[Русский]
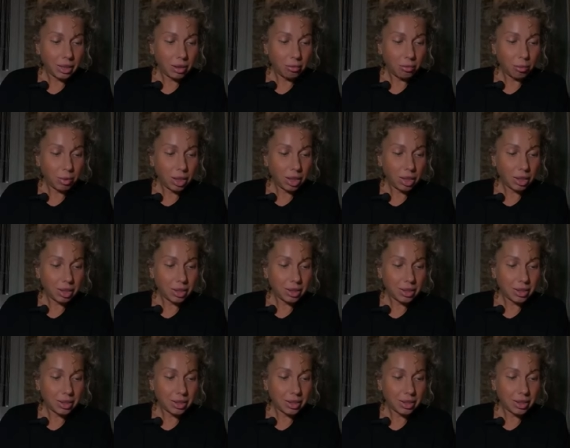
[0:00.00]

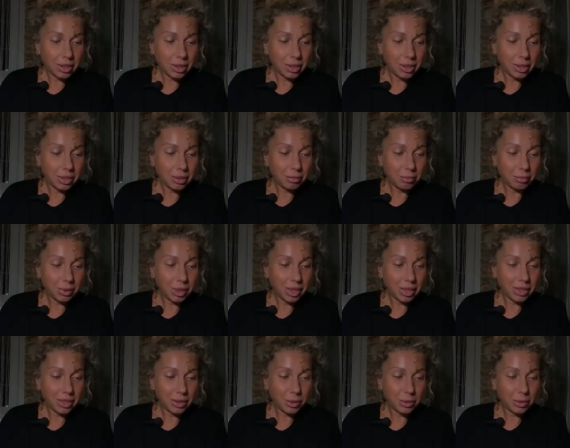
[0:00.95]
Макс,
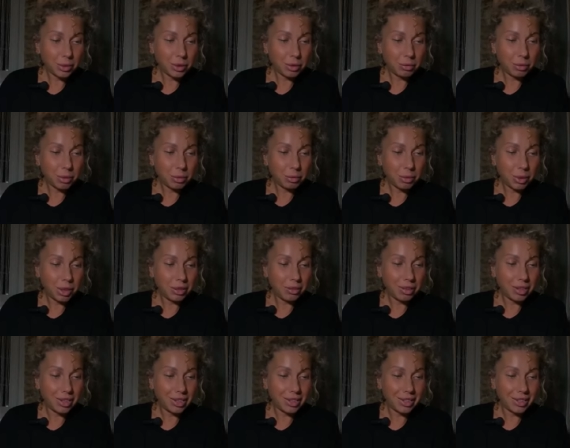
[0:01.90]
Макс Космос,
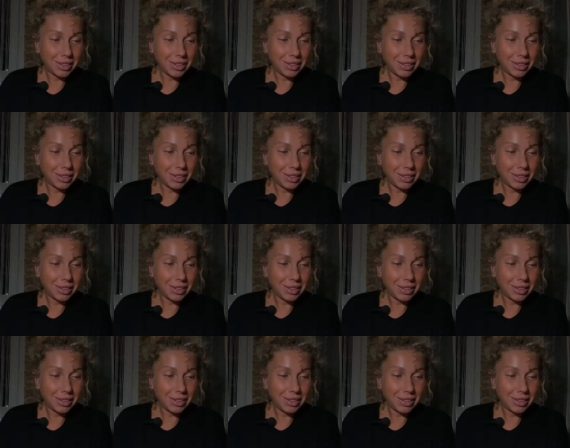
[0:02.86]
привет.